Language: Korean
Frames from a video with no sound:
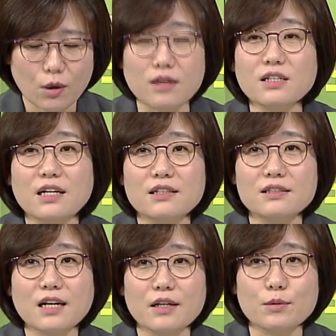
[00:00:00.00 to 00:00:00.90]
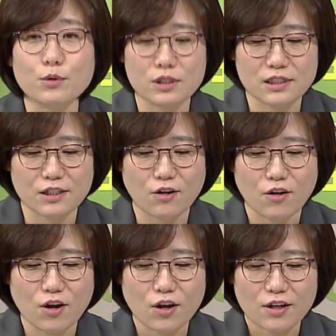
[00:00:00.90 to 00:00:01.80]
굉장히 큰 차이를 보이시죠.
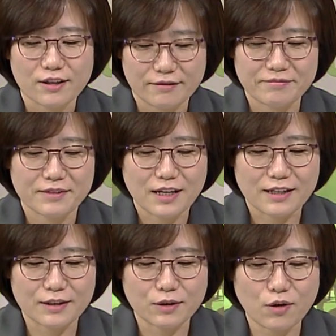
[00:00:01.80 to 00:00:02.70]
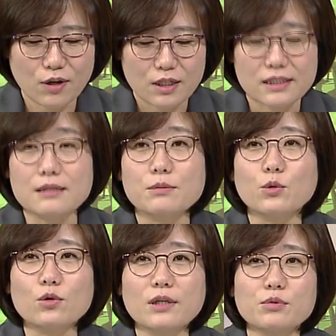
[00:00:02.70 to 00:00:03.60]
네. 그래서 지금
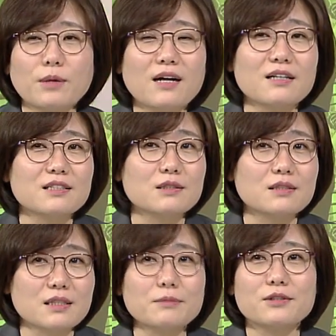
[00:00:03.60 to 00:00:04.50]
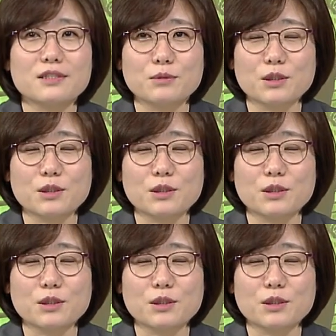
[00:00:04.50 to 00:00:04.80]
이 상품 한 가지 팁을 지금